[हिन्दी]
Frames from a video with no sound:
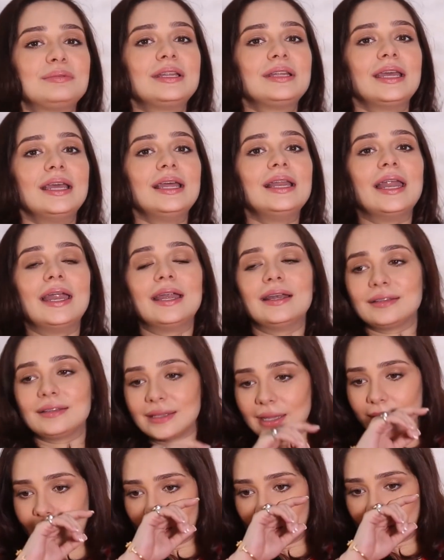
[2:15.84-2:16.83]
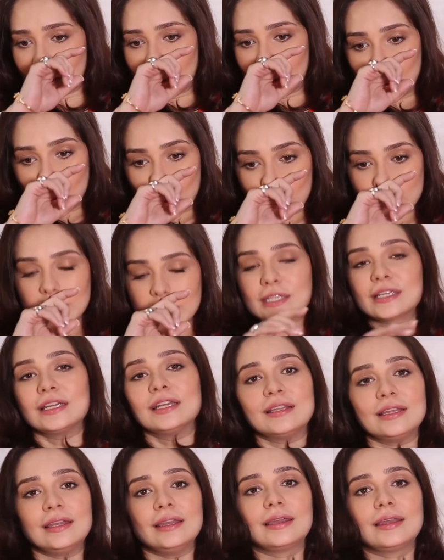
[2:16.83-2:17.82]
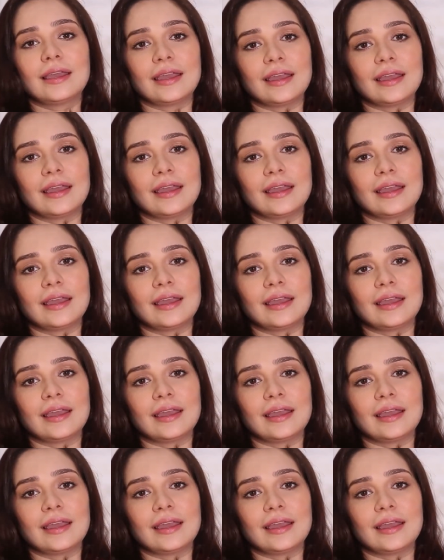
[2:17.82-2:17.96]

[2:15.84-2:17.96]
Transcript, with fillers: टेल एंड तक मैंने कोशिश की थी